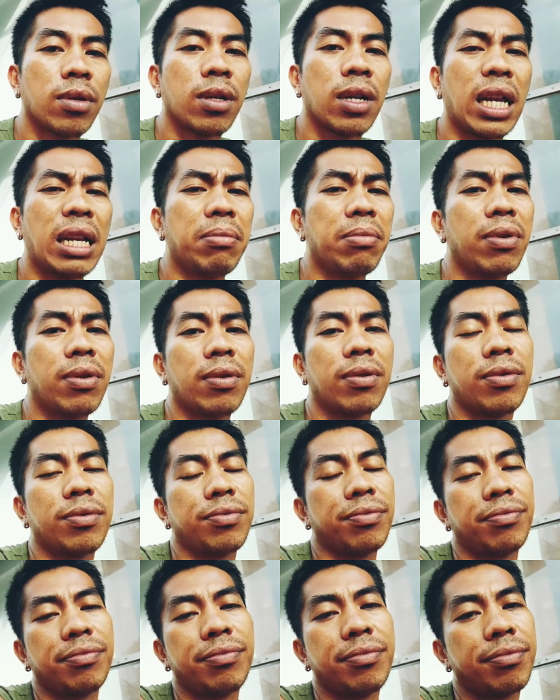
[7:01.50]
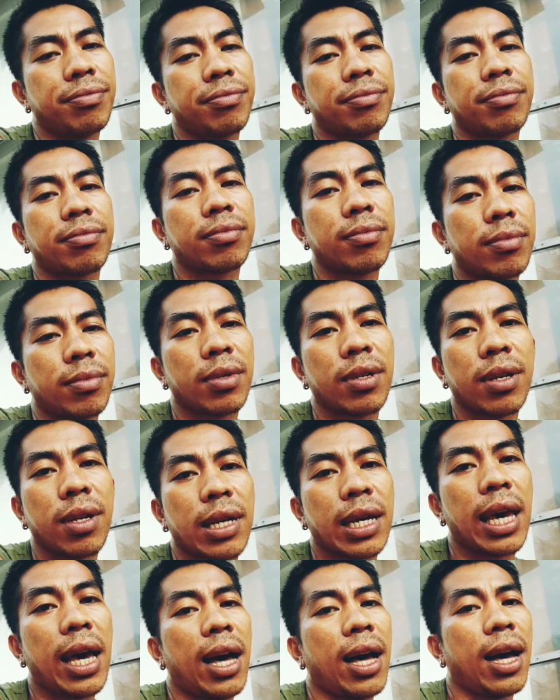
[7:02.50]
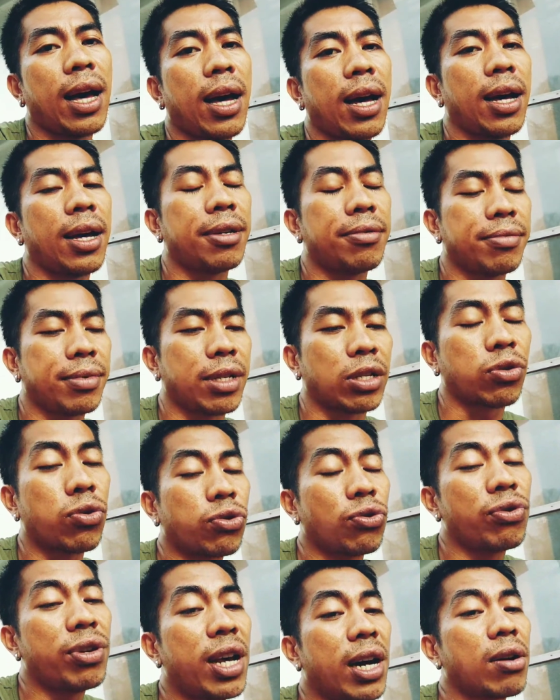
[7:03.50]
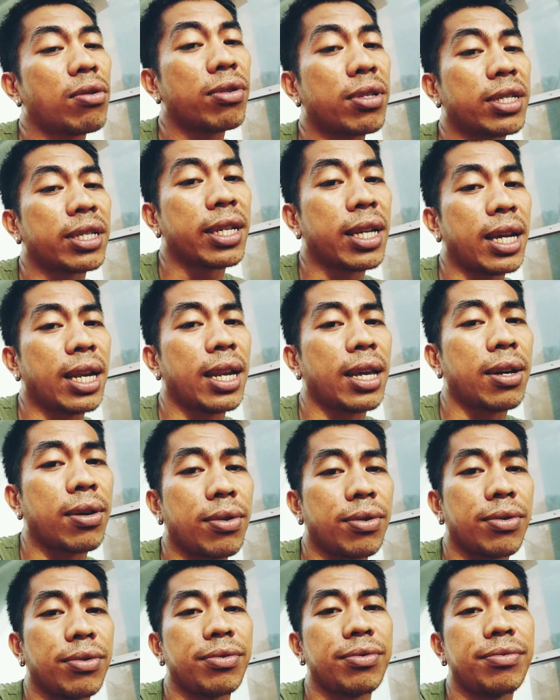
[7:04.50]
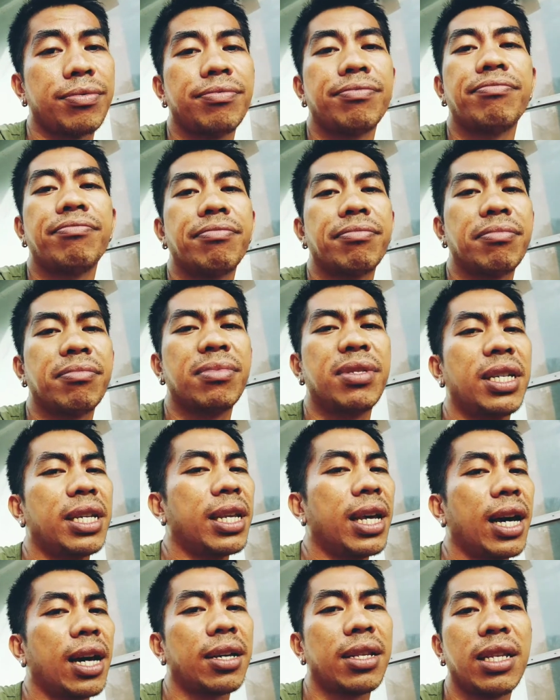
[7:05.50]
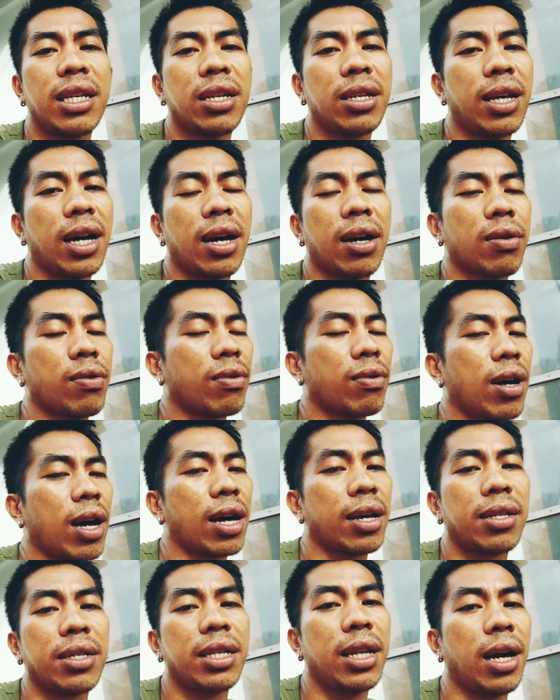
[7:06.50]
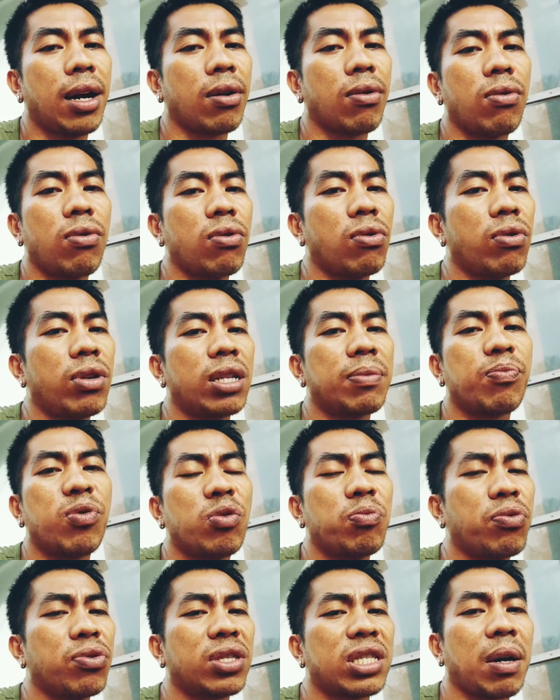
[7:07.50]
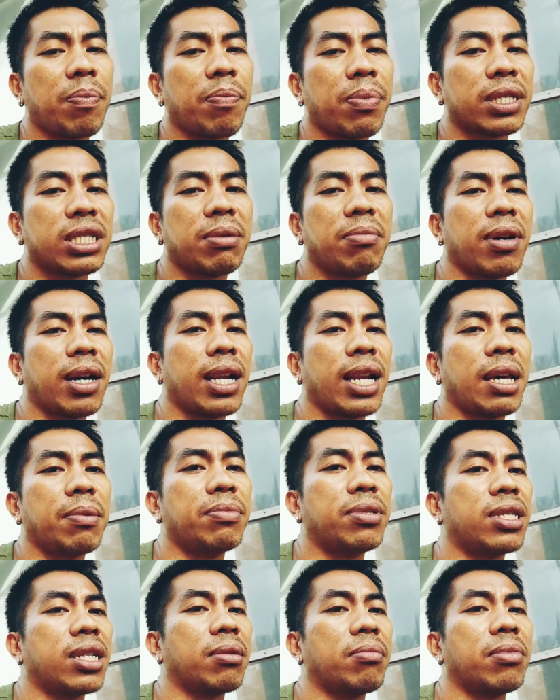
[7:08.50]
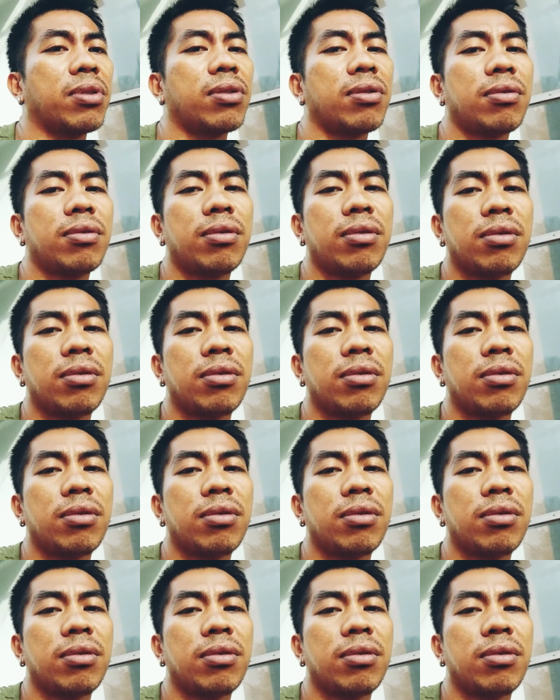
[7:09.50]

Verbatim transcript: alam niyo kaya natutunan ko sa sarili ko hindi na hindi na ako hindi na ako ulit pupunta pa sa mga live stream niyo